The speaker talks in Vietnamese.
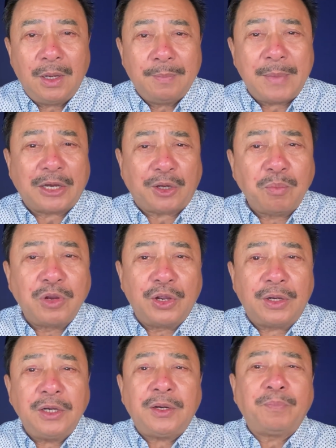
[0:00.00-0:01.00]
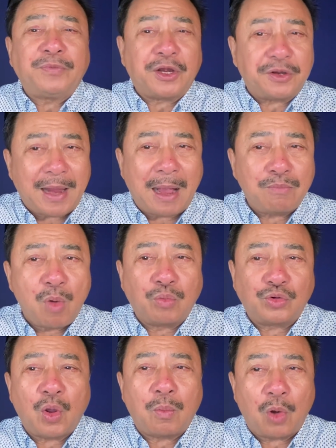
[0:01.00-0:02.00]
và trong người cứ trong tình trạng
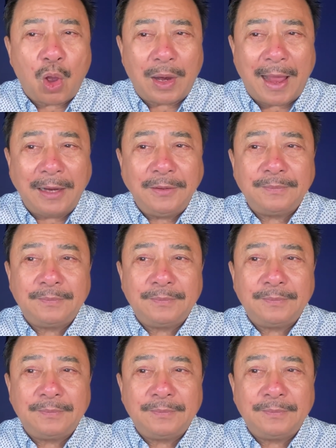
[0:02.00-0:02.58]
bồn chồn lo lắng.